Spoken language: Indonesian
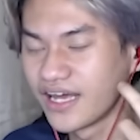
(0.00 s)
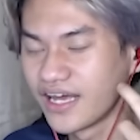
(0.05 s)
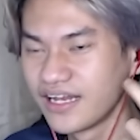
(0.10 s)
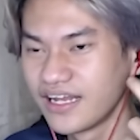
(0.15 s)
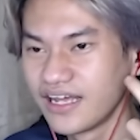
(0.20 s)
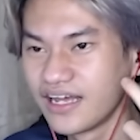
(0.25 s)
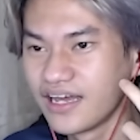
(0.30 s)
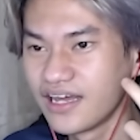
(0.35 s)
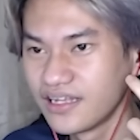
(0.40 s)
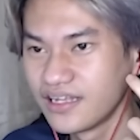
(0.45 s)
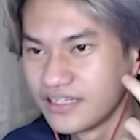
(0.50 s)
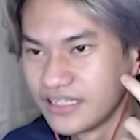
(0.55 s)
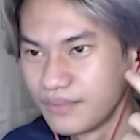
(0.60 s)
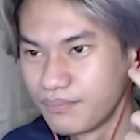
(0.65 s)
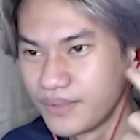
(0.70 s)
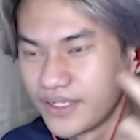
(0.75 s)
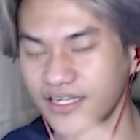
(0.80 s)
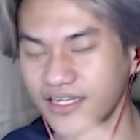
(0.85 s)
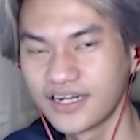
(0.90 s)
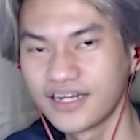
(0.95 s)
ada di
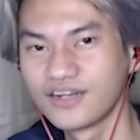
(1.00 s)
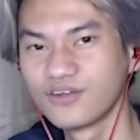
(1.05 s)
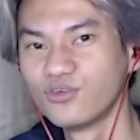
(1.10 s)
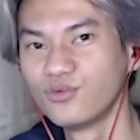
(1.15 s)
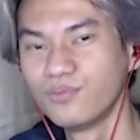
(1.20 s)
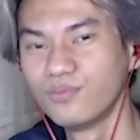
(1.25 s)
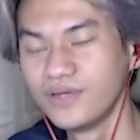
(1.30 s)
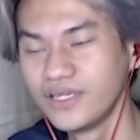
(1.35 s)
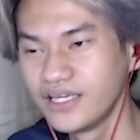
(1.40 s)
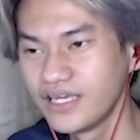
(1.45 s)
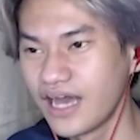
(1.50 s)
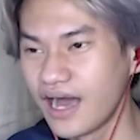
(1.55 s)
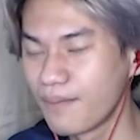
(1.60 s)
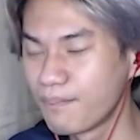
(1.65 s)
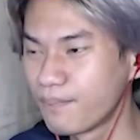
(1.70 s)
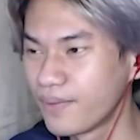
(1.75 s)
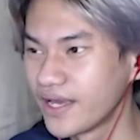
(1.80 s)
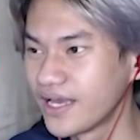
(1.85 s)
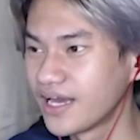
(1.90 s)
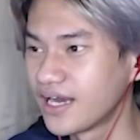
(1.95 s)
pikiran Ubi, apa
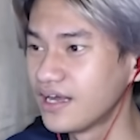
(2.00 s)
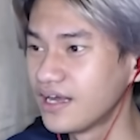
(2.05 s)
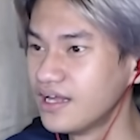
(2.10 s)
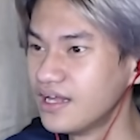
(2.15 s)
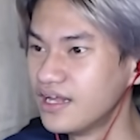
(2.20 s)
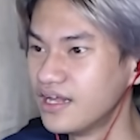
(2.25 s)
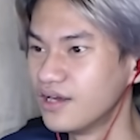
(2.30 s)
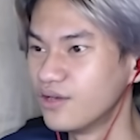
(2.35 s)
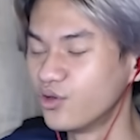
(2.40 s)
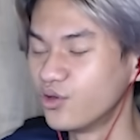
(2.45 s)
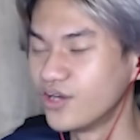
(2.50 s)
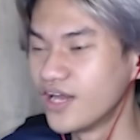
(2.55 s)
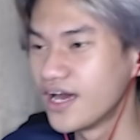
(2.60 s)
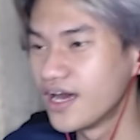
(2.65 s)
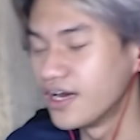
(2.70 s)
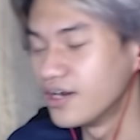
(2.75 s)
yang udah